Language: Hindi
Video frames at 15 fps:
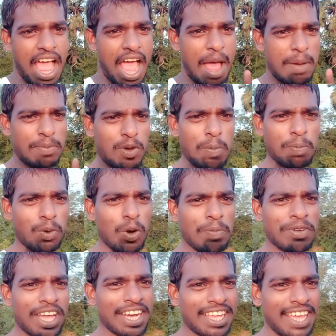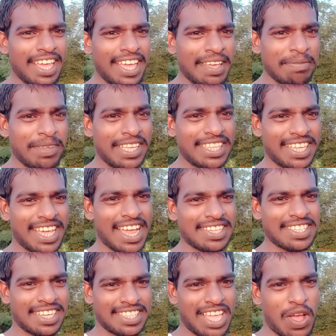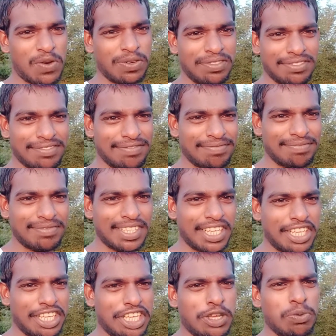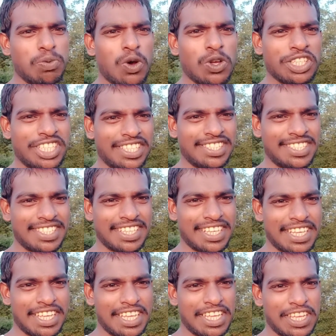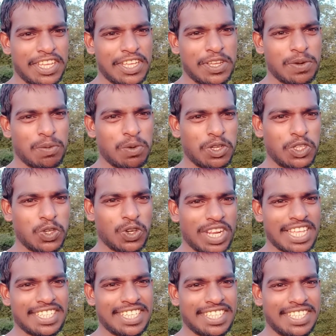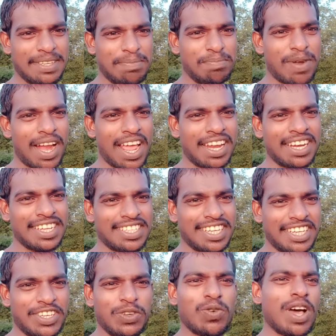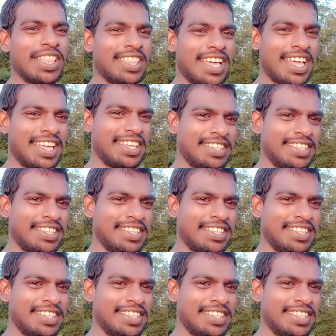आपको प्रूव करके भी दिखा सकता हूँ कि वो चीज़ वो छोटा चीज़ ही बड़ा नज़र क्यों आता है